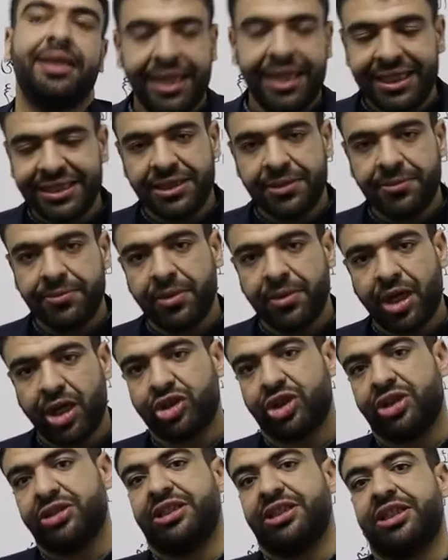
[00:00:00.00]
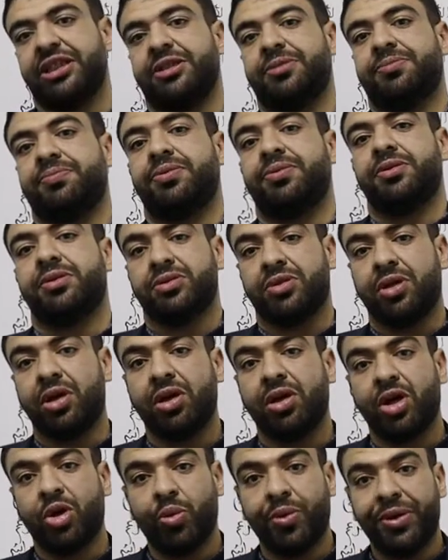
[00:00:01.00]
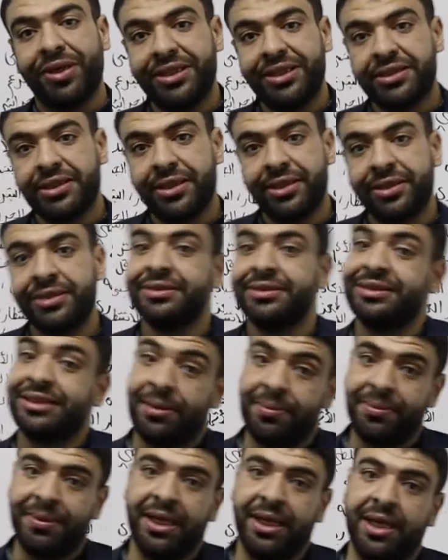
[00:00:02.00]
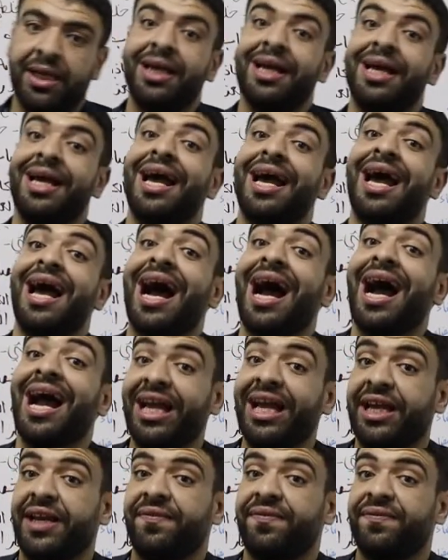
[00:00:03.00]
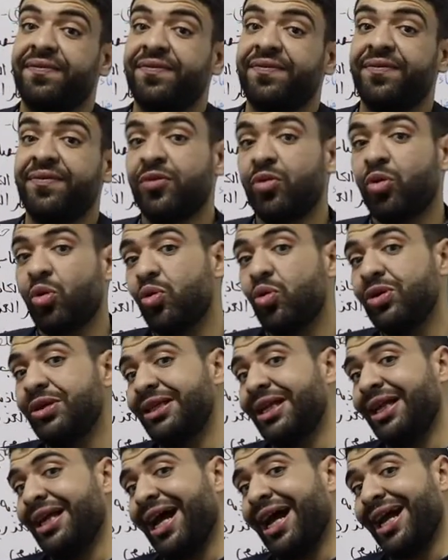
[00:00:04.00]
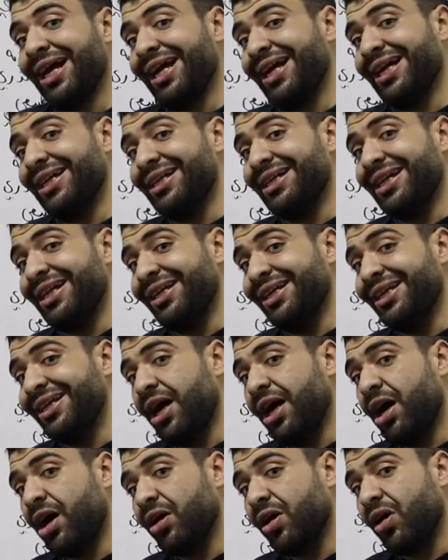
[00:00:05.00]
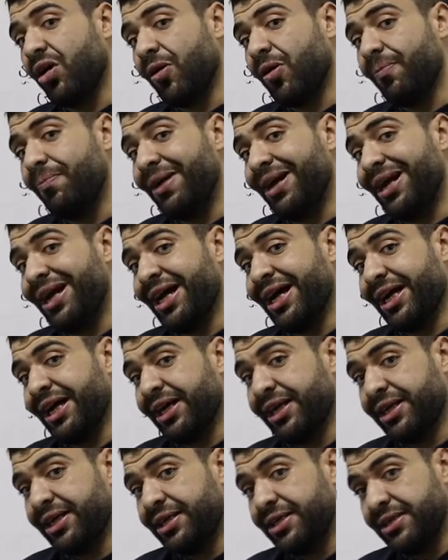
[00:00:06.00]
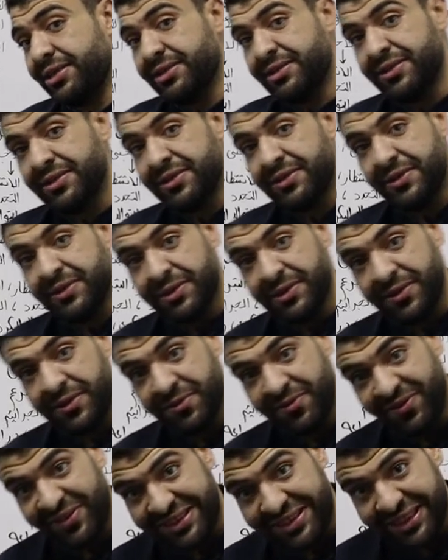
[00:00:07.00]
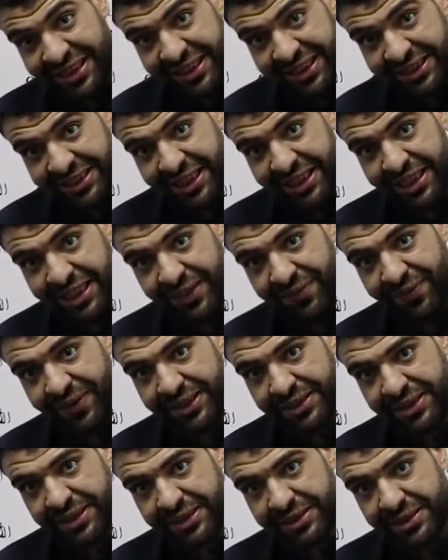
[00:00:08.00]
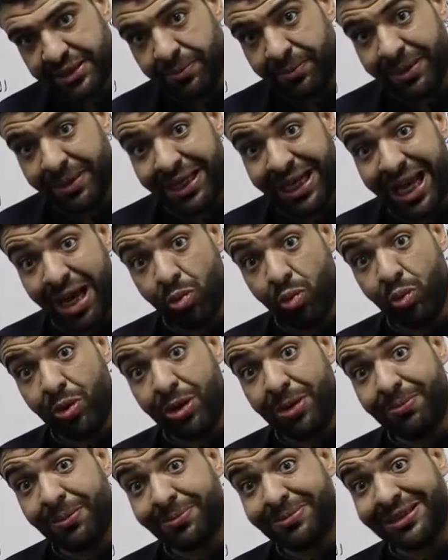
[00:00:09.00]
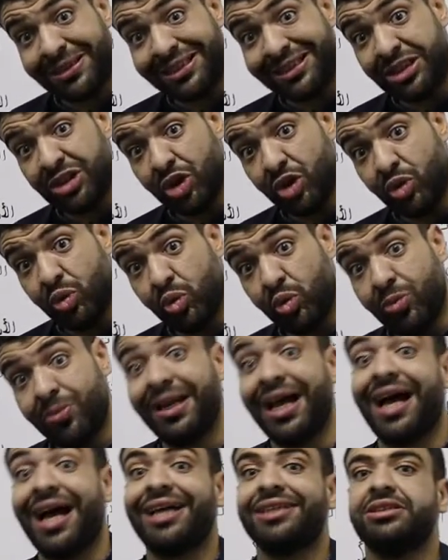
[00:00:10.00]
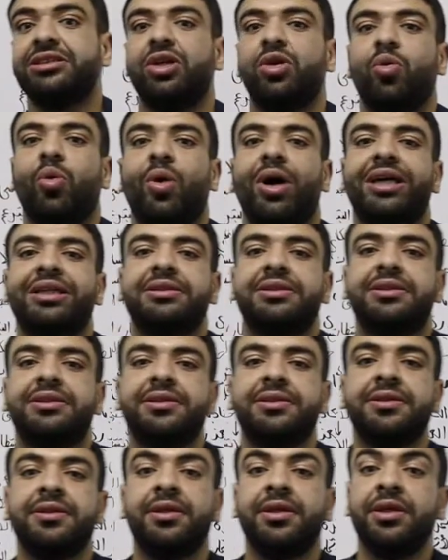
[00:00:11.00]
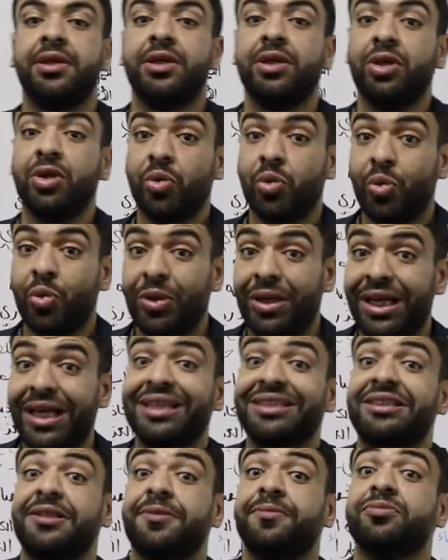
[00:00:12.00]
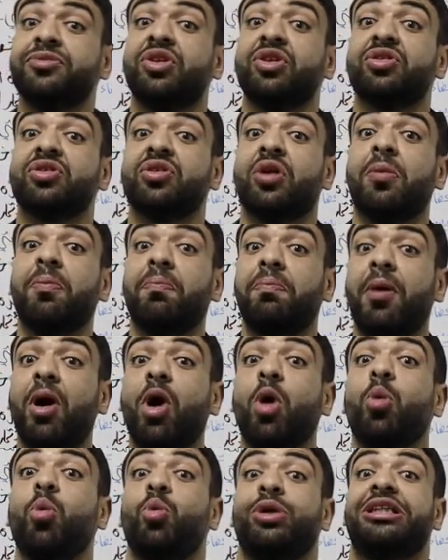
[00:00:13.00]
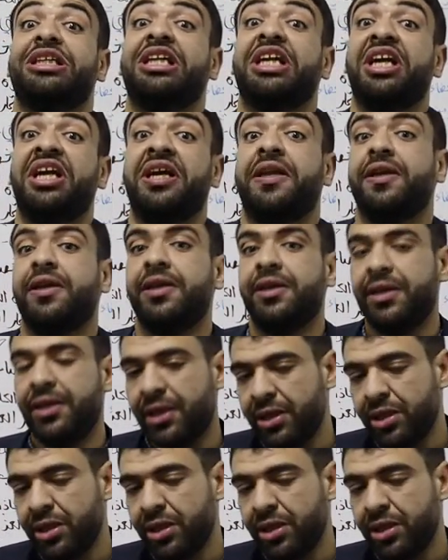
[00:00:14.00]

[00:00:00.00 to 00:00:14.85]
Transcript: لازم عشان تجيب درجة كويسة تبقى عارف كل الحاجات اللي ليها علاقة بمنهجك في السنين اللي فاتت من اول ما ابتديت علوم لحد دلوقت ولازم تطبق وتحل